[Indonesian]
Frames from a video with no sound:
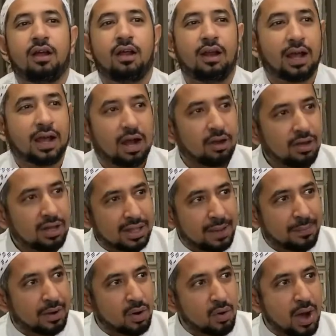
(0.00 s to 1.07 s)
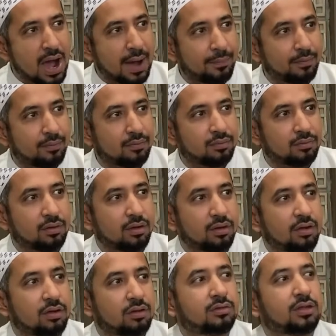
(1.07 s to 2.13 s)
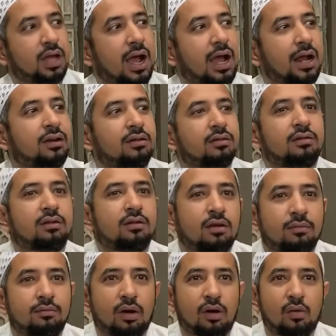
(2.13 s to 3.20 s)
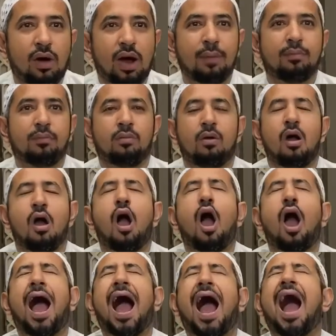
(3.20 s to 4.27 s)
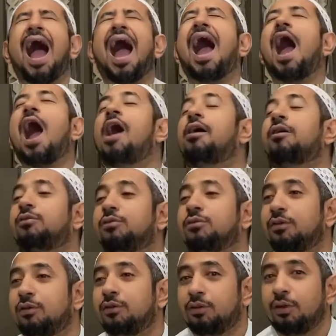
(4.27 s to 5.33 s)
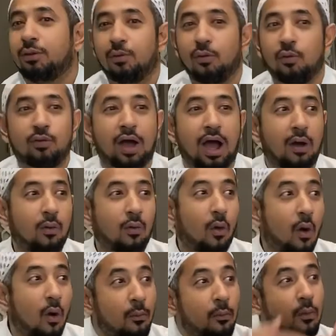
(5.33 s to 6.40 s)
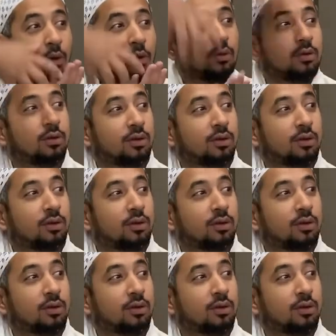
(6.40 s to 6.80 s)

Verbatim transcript: Nah kalau kita menguap, jangan menguap, ah dibuka ombo